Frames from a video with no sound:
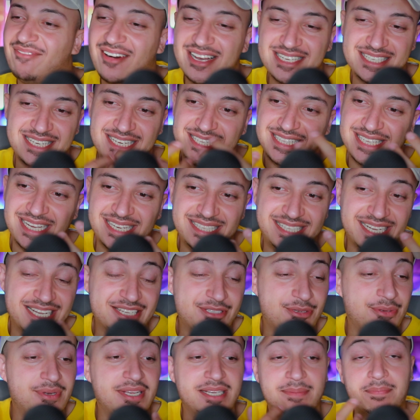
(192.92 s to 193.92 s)
was nicht richtig
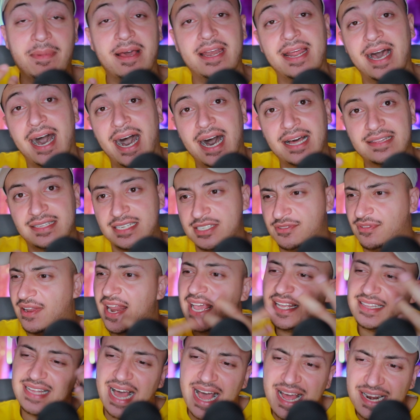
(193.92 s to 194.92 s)
ist und nicht meine Art ist.
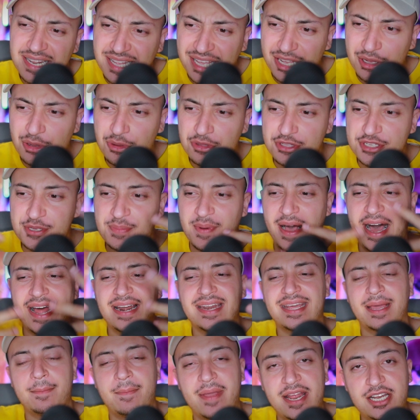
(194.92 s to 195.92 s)
Vielleicht andere YouTuber,
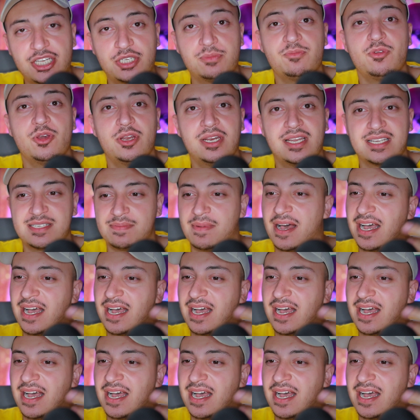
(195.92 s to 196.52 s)
andere Menschen würden das